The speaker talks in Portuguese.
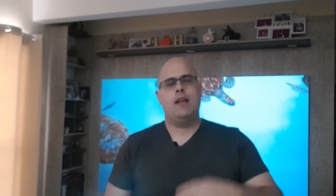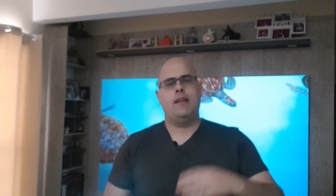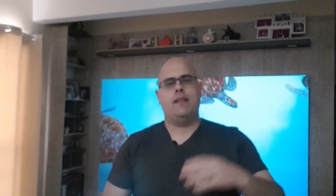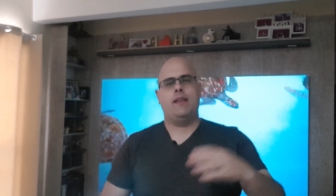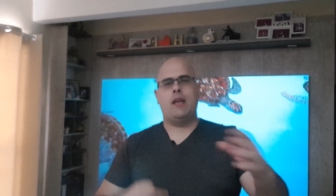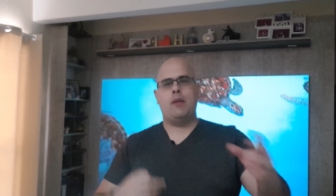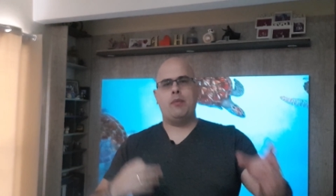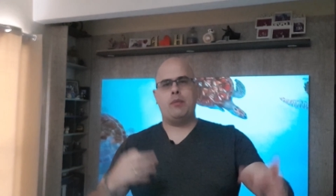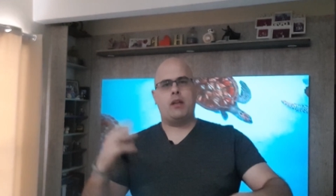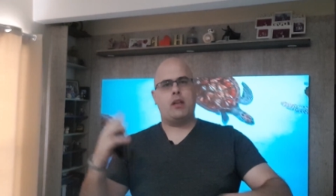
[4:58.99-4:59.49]

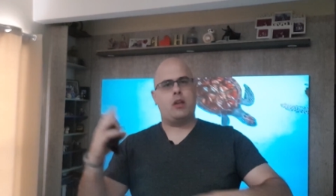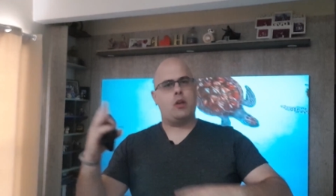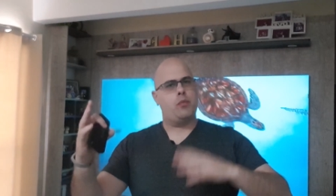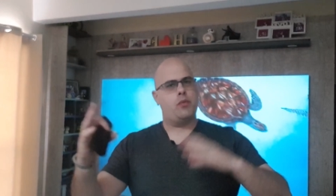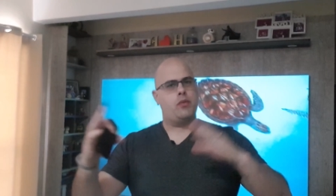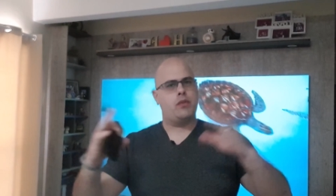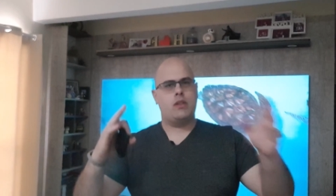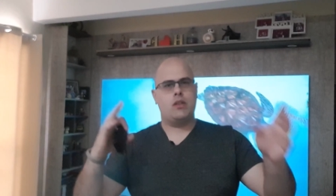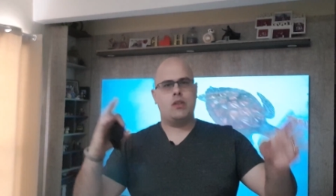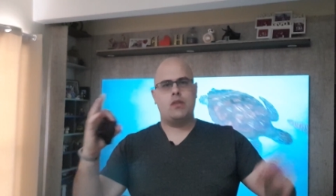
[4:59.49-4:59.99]
Na época que eu
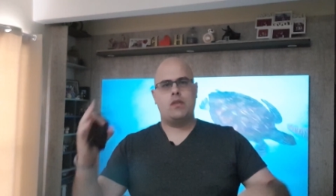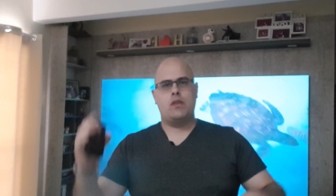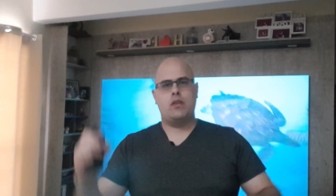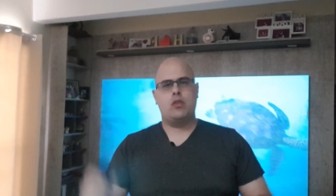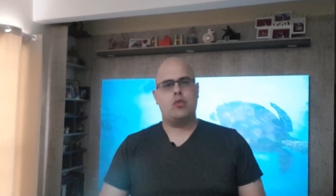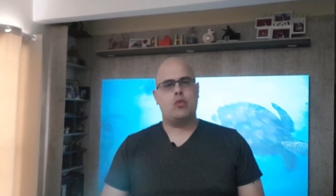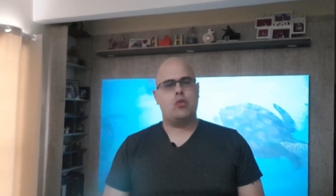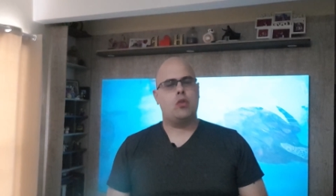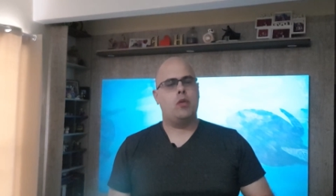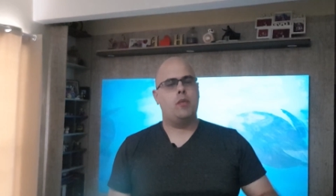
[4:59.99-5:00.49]
postei os
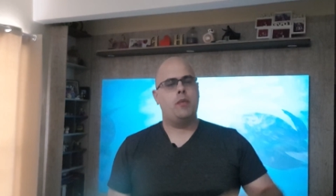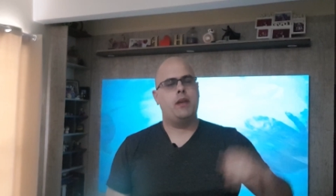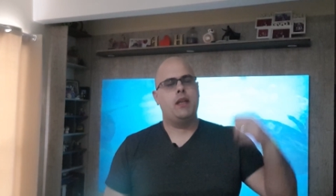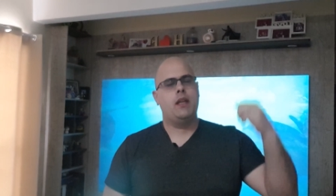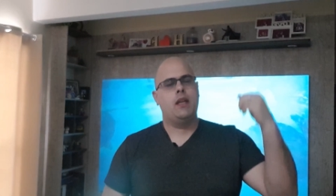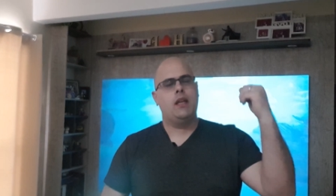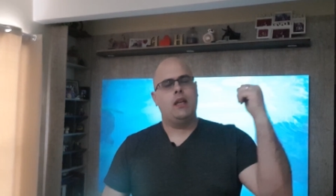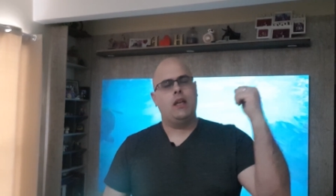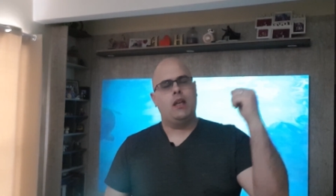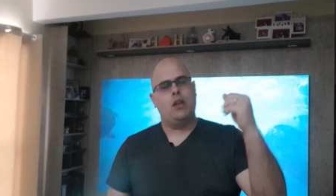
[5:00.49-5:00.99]
vídeos sobre,
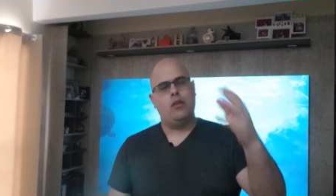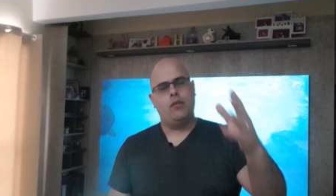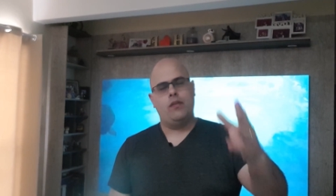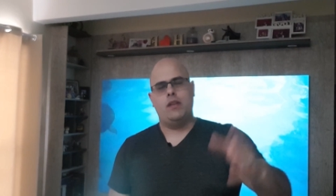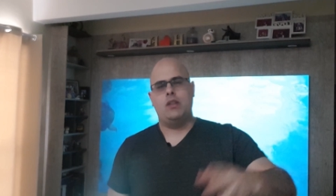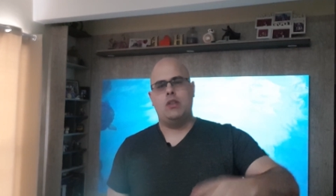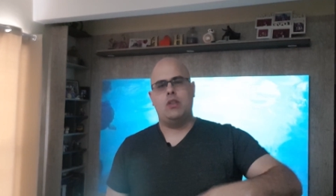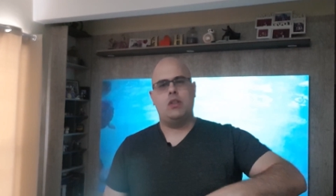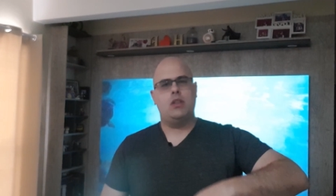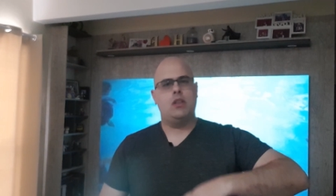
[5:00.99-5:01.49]
eu
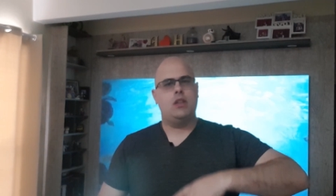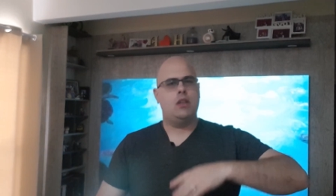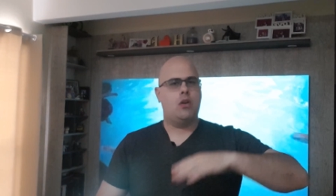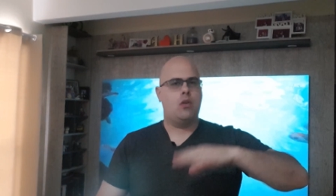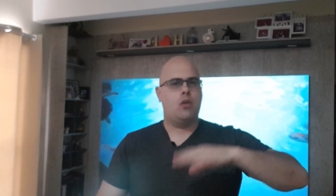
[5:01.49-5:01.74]
vendi